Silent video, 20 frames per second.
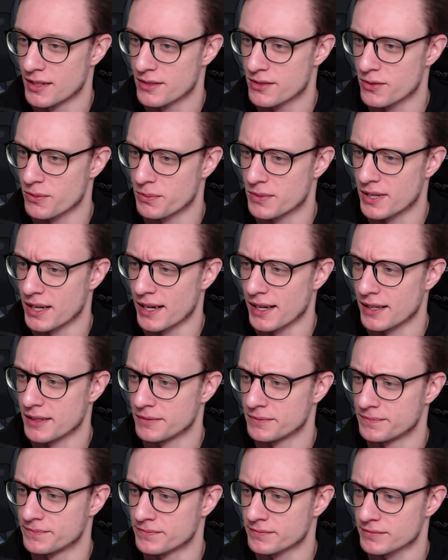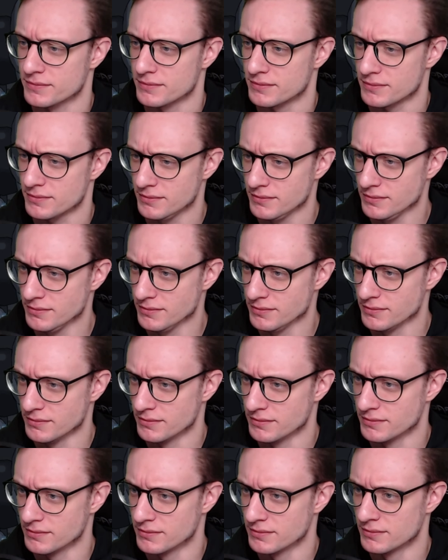Zum Teil.
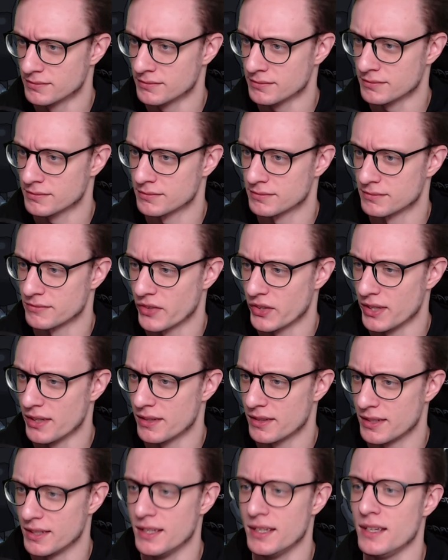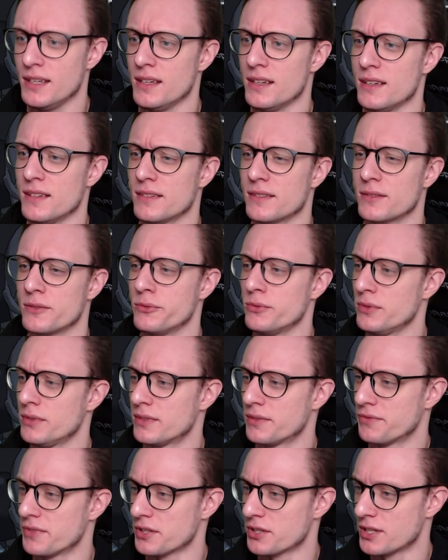Hm, die, die ist
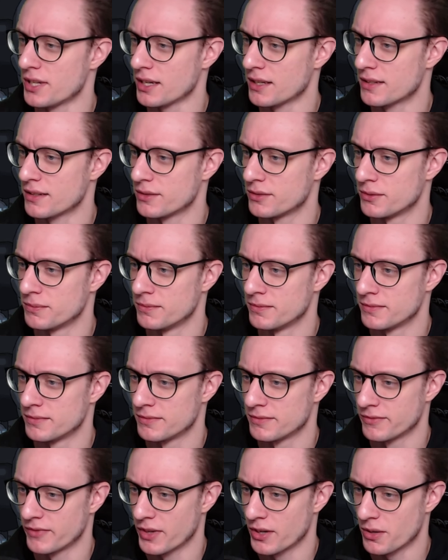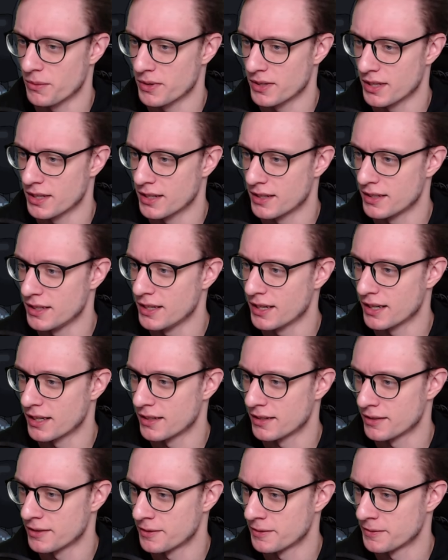gut versteckt da oben. Wie komme ich denn an die
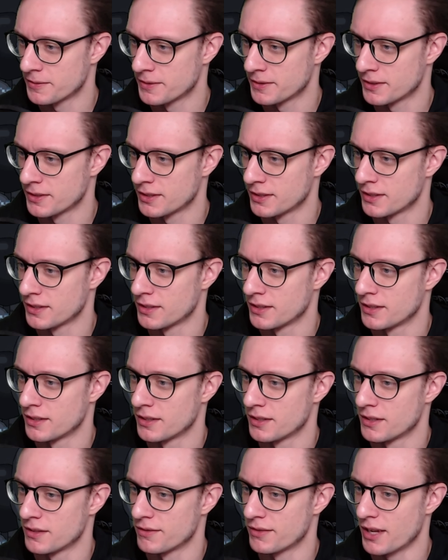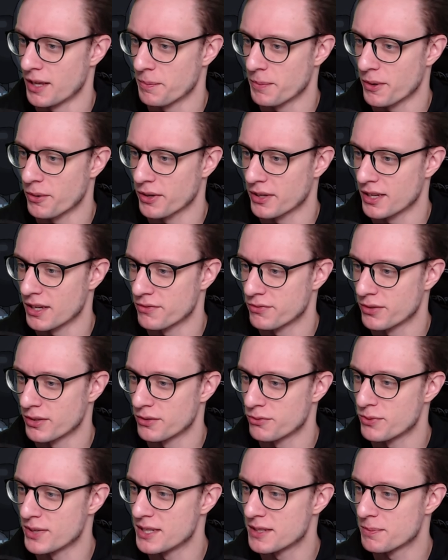ran? Vielleicht brauche ich dafür
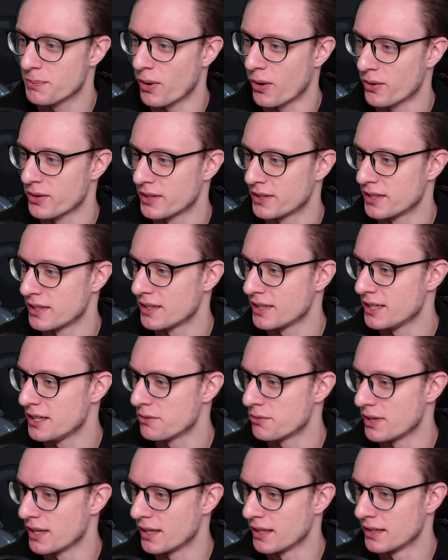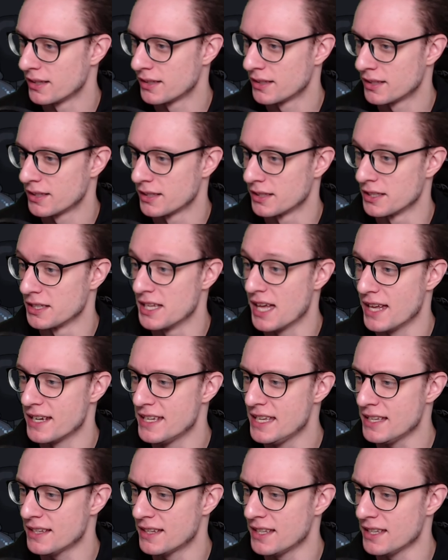einen respawnenden Eerie.
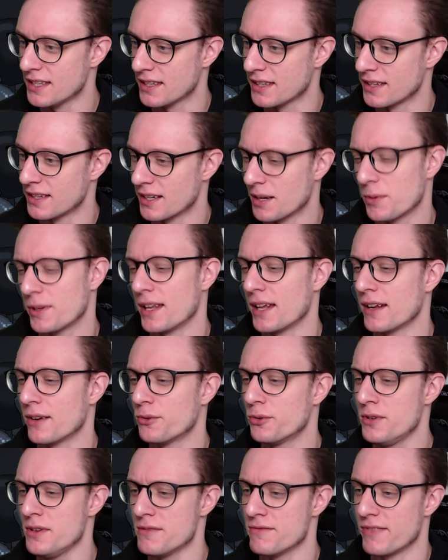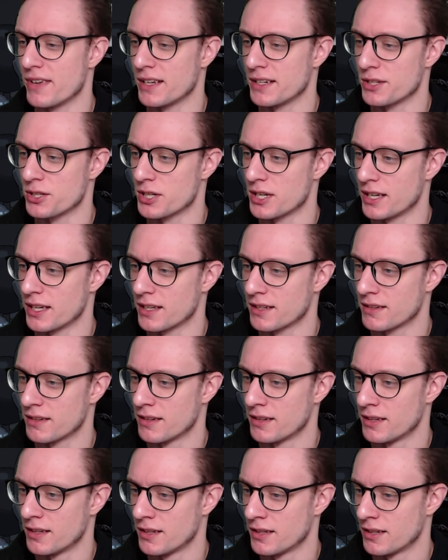Nicht dich, aber der da unten wäre nicht schlecht.
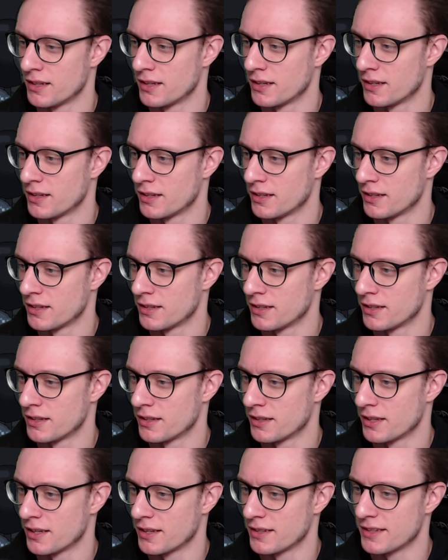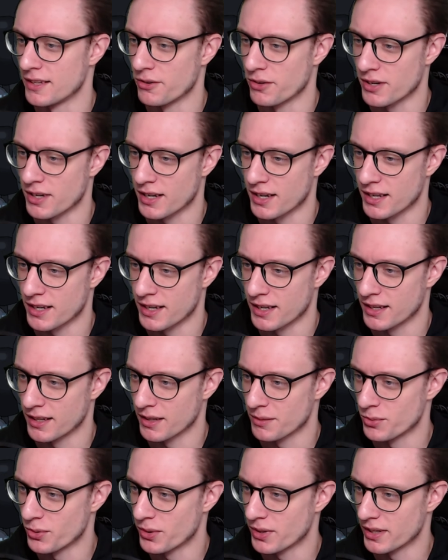Ich sehe auch gar keine
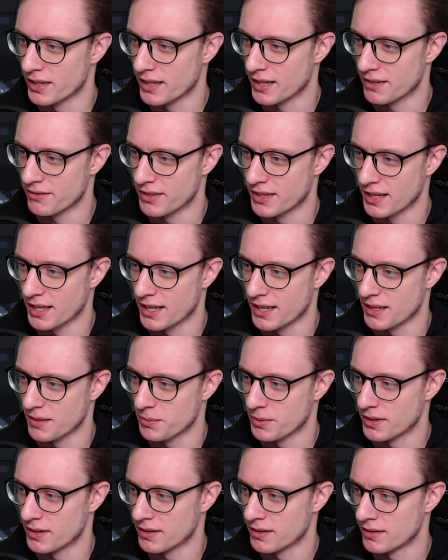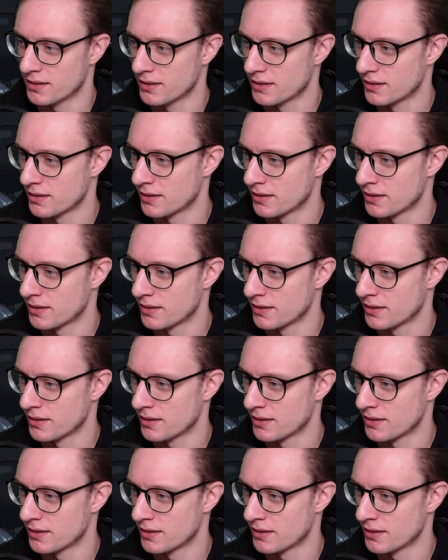andere Möglichkeit, wenn ich ehrlich bin.